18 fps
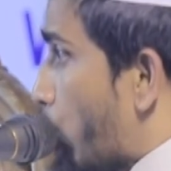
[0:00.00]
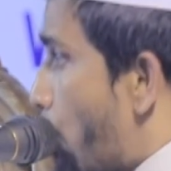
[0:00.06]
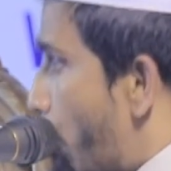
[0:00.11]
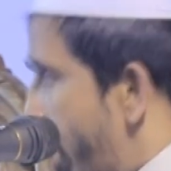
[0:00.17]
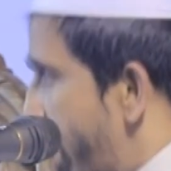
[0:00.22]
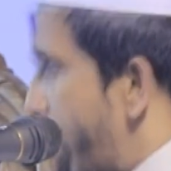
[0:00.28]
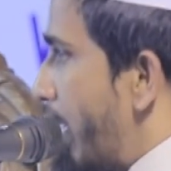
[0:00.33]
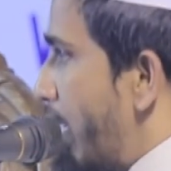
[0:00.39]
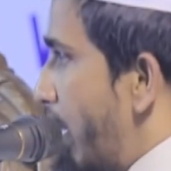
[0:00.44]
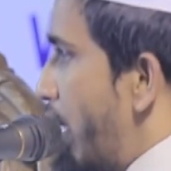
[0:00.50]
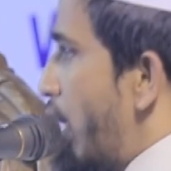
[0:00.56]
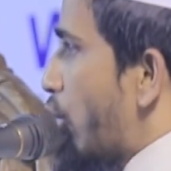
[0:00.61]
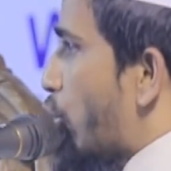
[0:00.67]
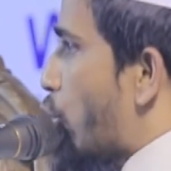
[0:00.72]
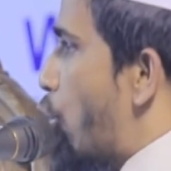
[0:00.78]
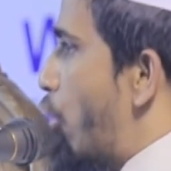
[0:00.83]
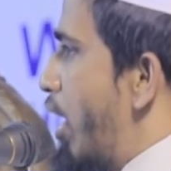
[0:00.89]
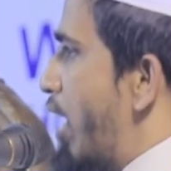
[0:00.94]
খুনি
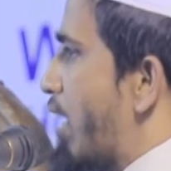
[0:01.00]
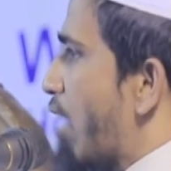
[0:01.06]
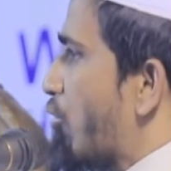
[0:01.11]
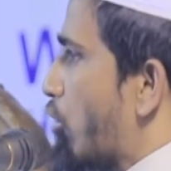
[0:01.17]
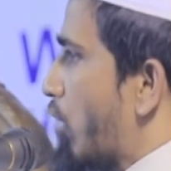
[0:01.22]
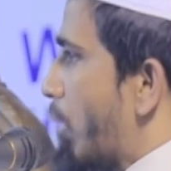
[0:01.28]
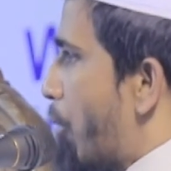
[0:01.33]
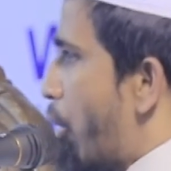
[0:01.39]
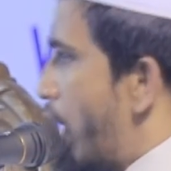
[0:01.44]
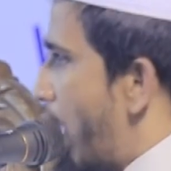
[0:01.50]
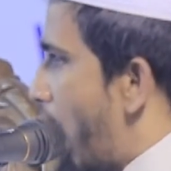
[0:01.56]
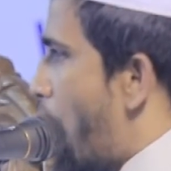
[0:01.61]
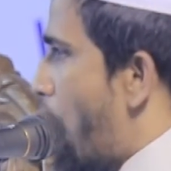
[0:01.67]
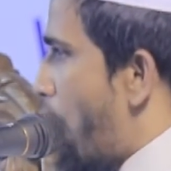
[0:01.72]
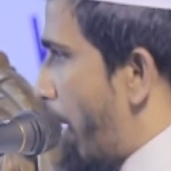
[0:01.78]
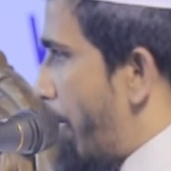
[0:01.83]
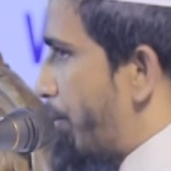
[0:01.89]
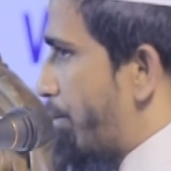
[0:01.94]
খুনিটা যদি মহিলা
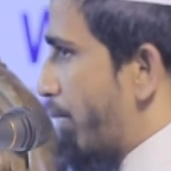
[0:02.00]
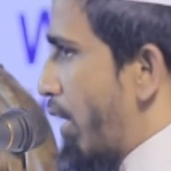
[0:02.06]
হয়